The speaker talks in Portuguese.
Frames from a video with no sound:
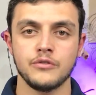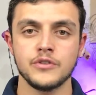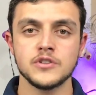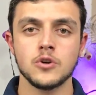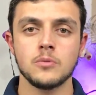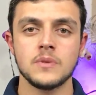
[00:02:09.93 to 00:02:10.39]
Eu
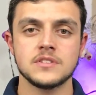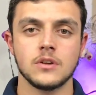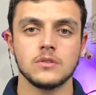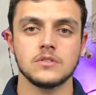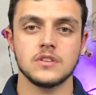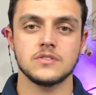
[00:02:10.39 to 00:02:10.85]
fiz algumas
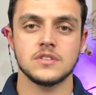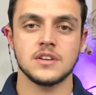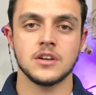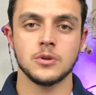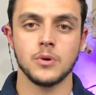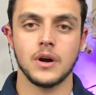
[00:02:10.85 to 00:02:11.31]

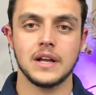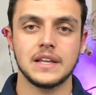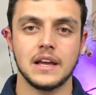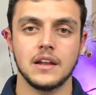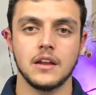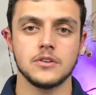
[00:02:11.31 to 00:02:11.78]
anotações aqui no meu
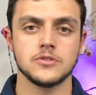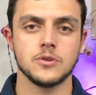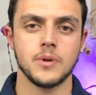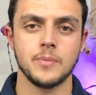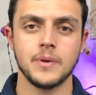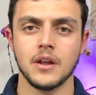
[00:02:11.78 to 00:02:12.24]
caderninho
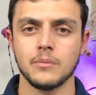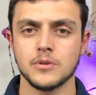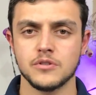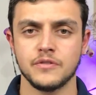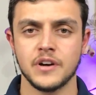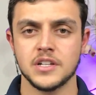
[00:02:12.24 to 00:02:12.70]
sobre
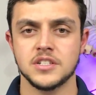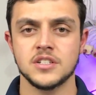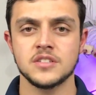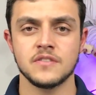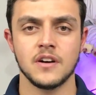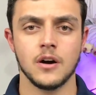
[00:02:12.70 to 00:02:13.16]
pirâmide
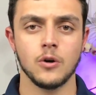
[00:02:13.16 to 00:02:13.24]
olfativa,